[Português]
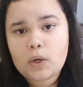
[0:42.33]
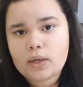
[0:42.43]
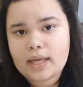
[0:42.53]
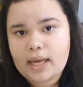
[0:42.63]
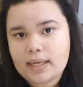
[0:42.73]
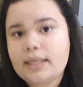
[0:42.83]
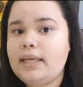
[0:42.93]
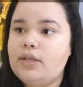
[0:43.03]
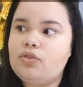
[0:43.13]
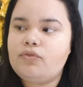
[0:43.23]
Por que,
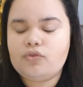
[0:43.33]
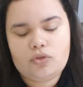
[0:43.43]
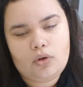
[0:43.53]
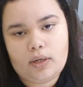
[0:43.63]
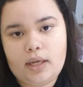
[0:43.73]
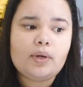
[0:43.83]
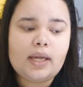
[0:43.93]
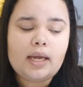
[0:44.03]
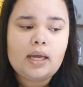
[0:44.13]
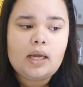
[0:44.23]
que isso funciona?
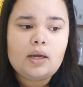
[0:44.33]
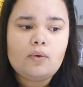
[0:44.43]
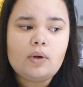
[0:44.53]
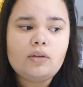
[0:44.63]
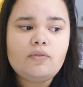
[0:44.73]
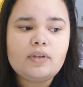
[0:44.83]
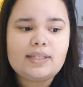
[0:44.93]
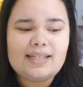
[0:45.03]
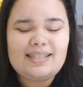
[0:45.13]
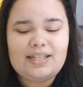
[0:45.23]
Porque quando
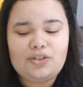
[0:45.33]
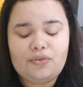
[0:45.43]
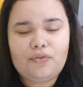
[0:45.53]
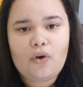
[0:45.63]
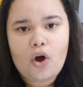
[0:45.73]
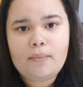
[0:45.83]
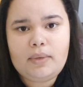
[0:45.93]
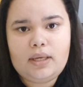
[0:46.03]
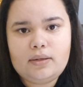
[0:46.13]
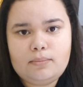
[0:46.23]
você sente
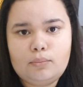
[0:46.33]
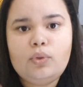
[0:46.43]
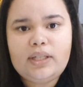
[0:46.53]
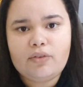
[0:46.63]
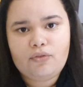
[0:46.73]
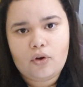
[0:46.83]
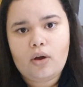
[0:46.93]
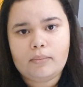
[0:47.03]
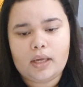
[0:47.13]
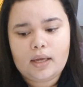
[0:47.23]
fome, muita
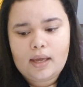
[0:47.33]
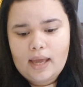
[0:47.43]
fome,